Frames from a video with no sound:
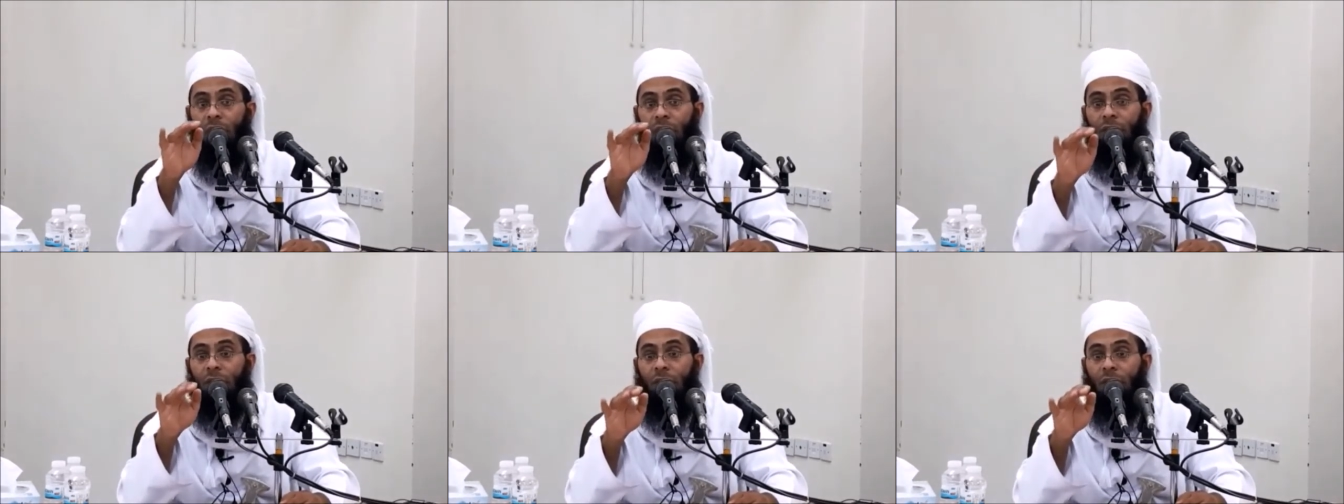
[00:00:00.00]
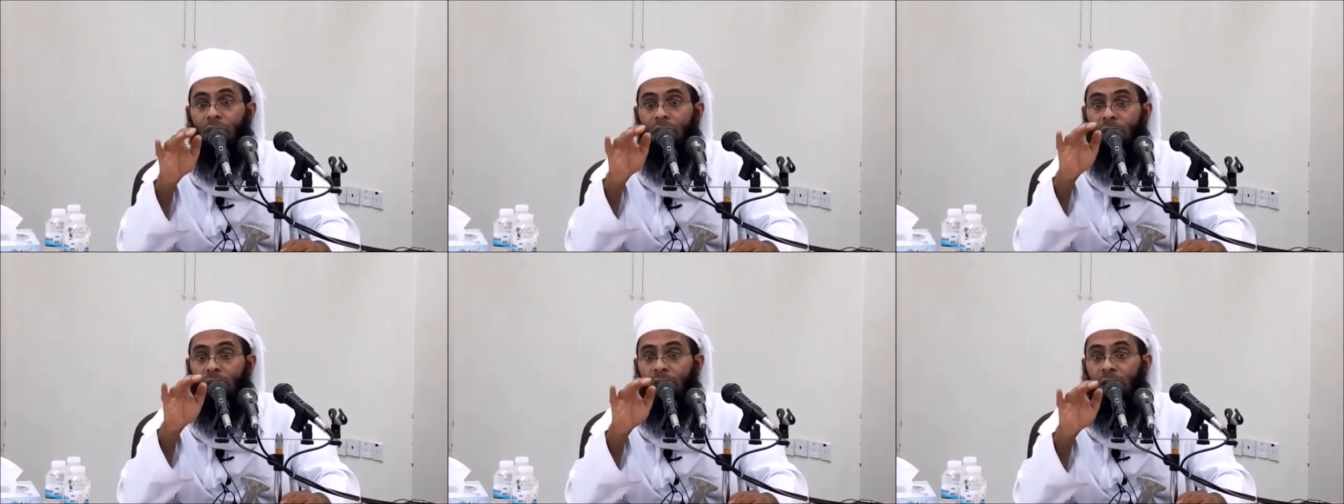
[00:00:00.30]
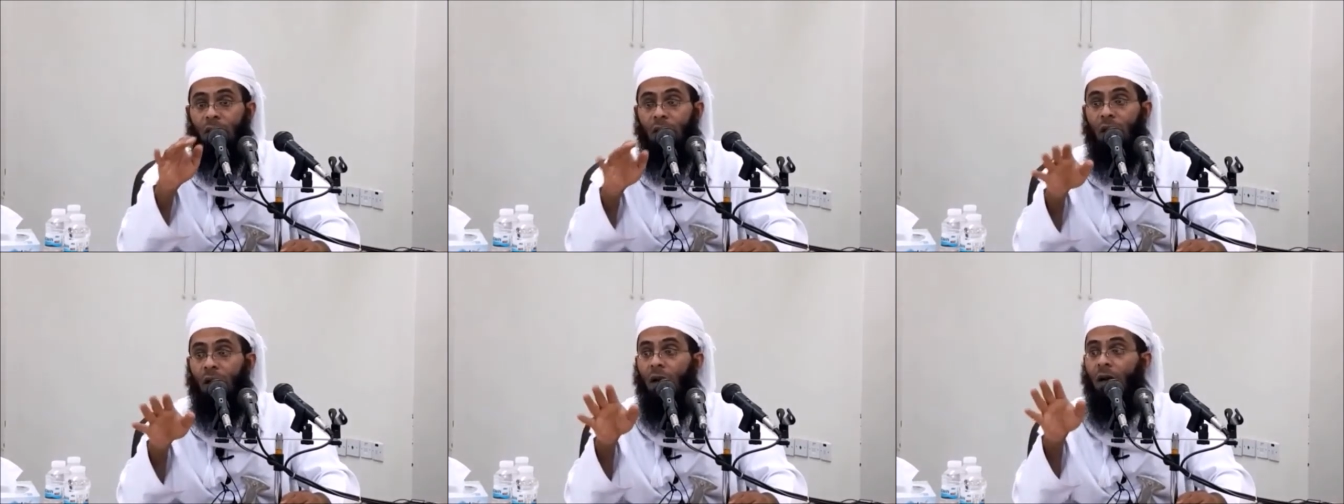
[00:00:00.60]
عن ذكر
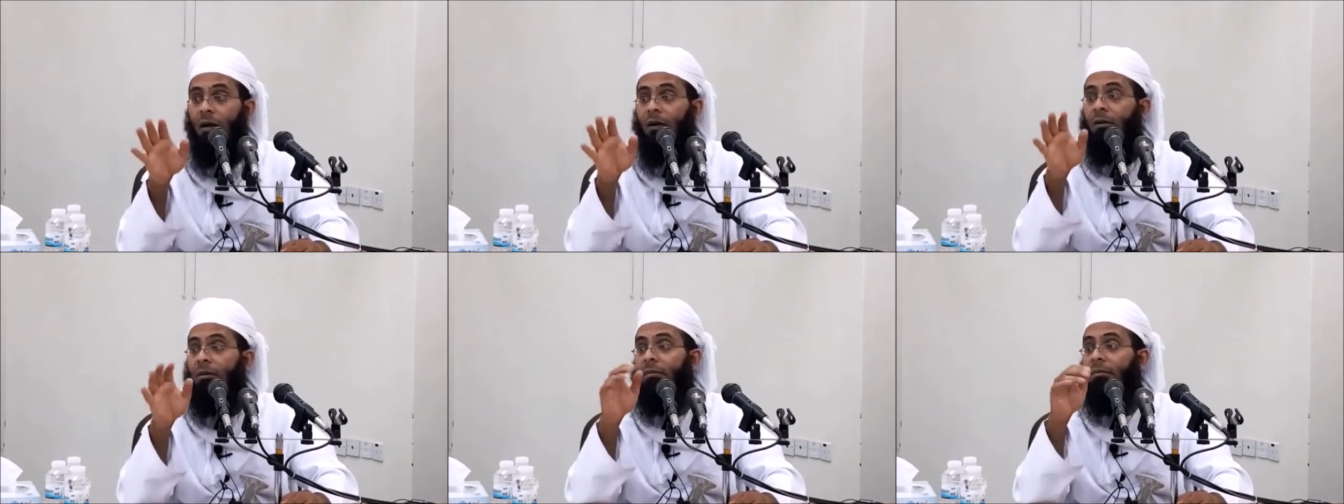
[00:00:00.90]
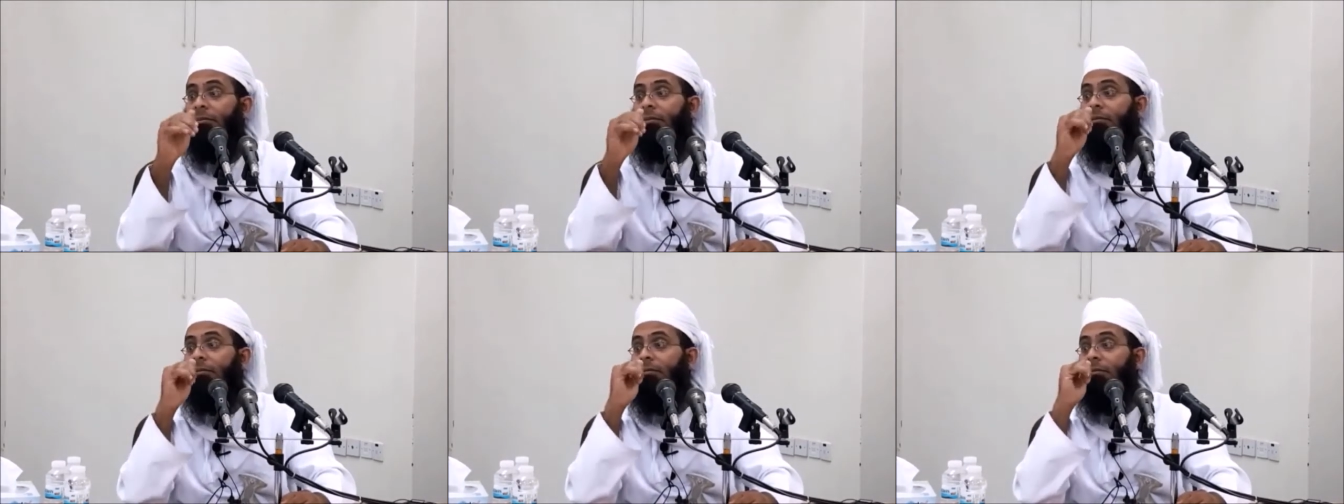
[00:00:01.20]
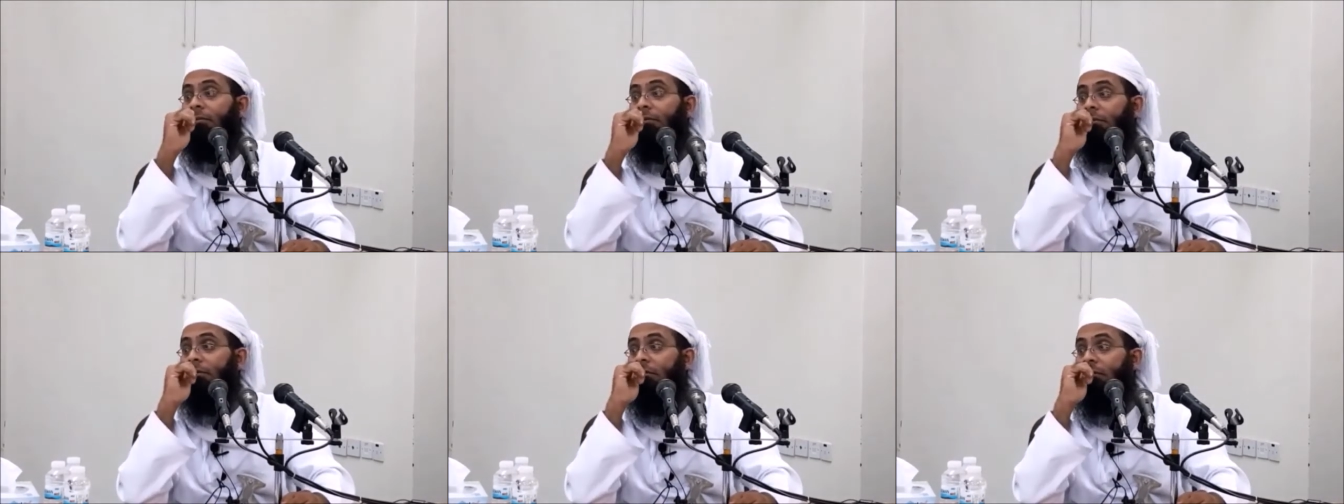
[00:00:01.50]
الله
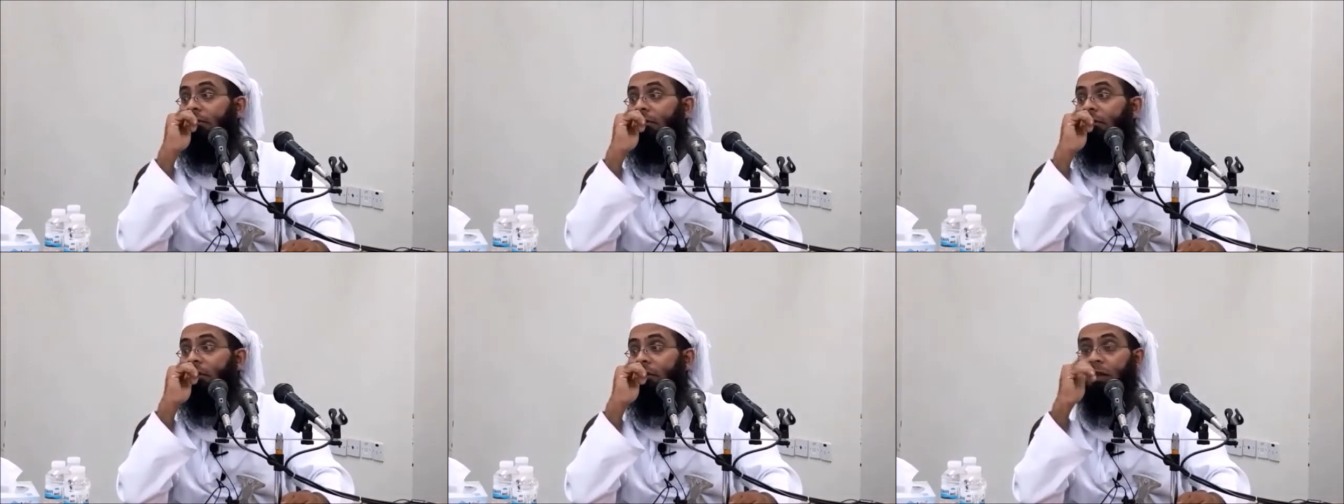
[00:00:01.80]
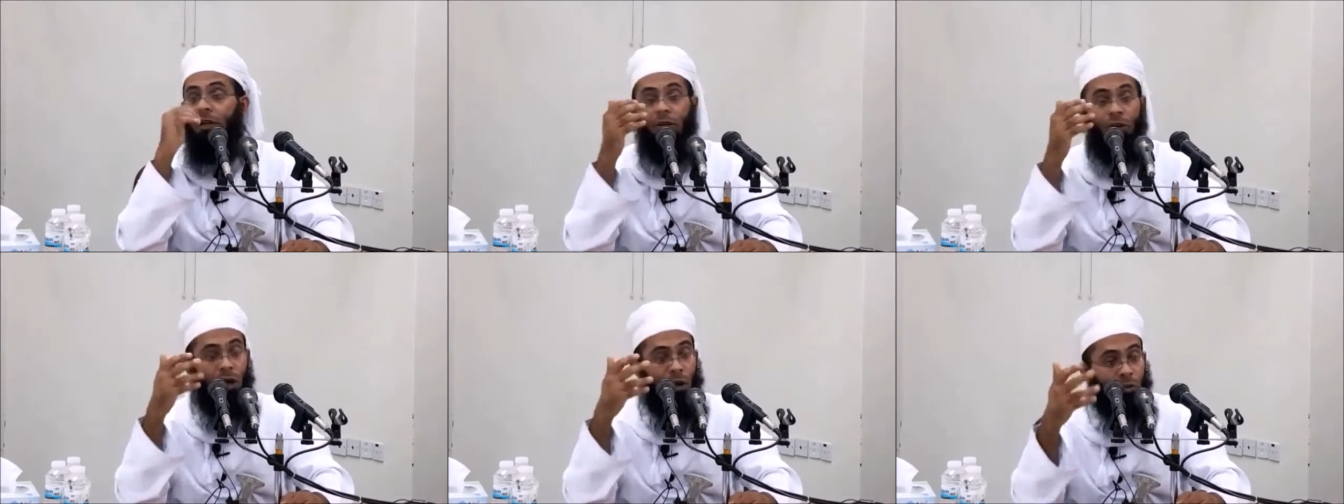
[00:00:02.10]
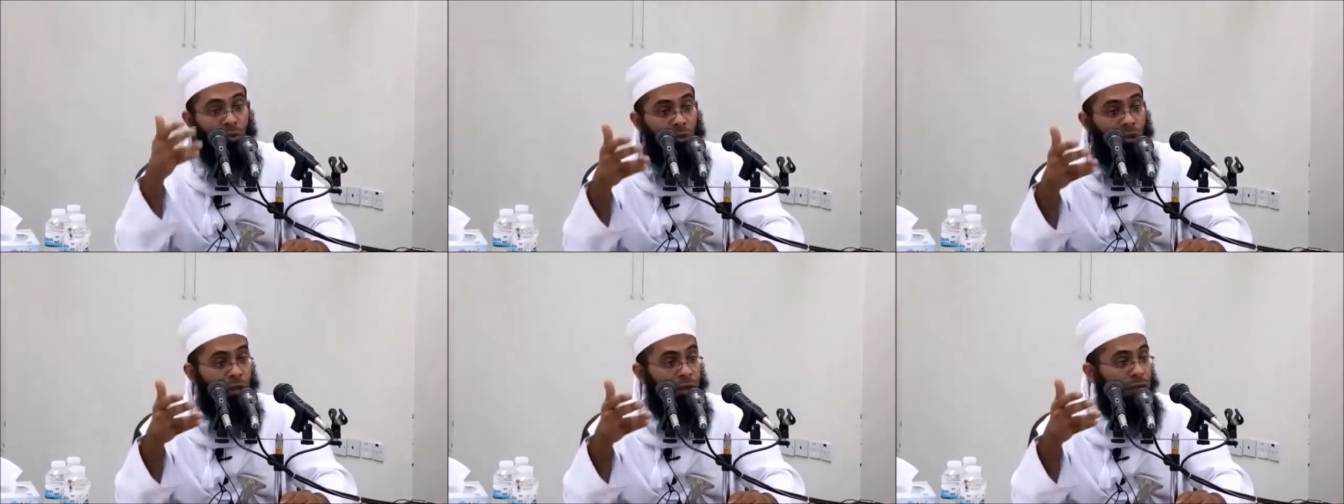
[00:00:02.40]
لأنه
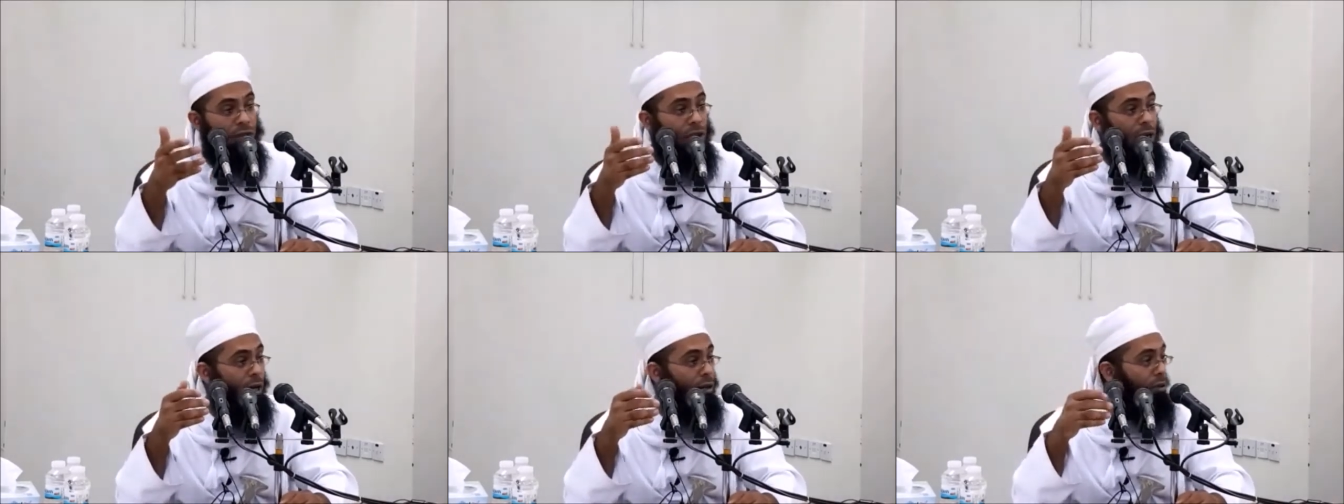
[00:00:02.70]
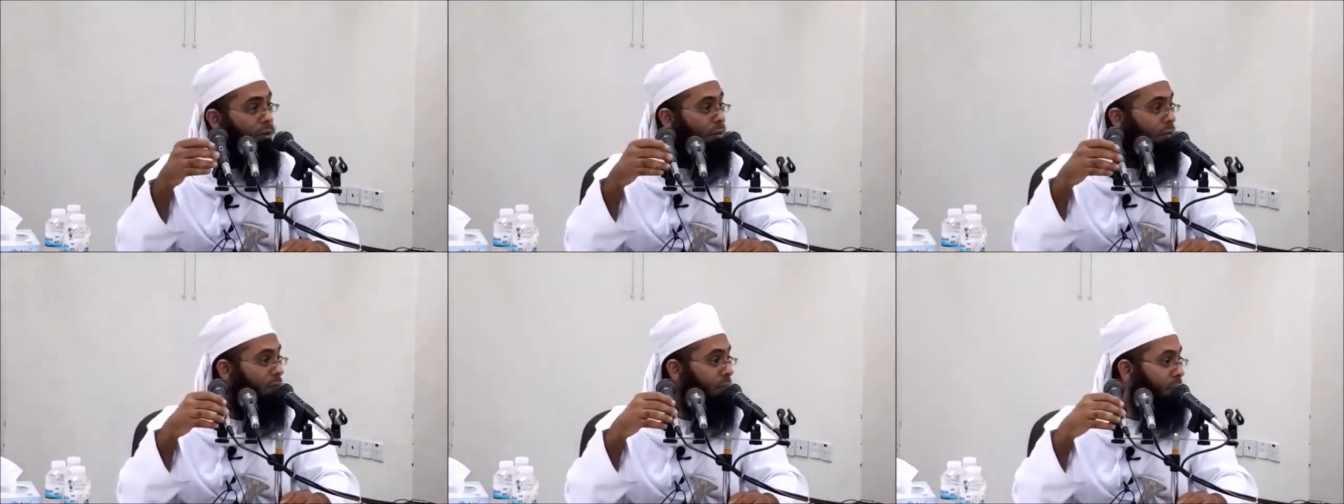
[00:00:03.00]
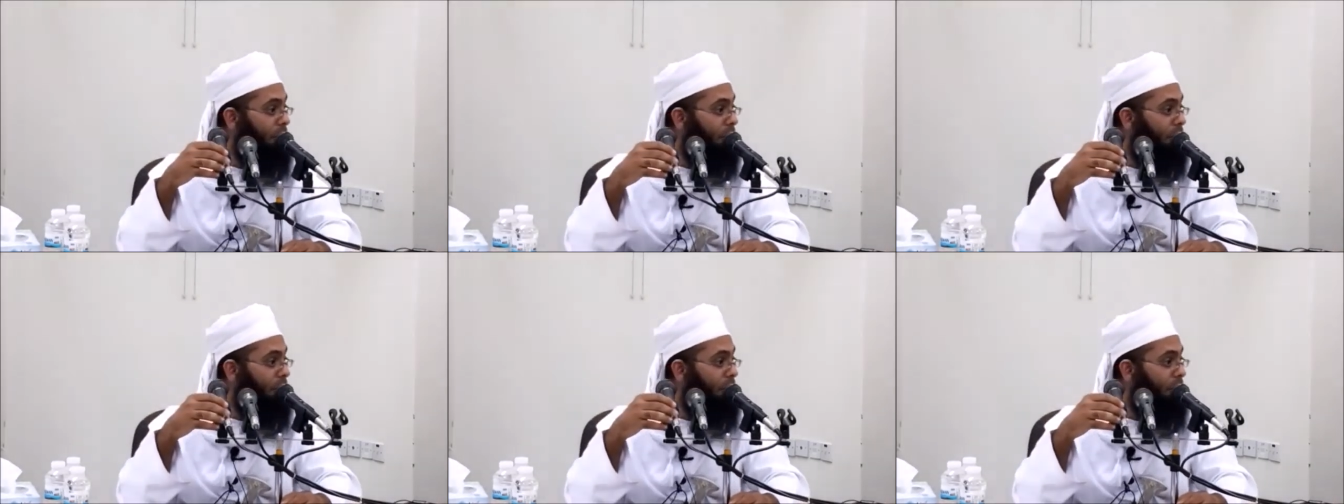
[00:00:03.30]
عود لسانه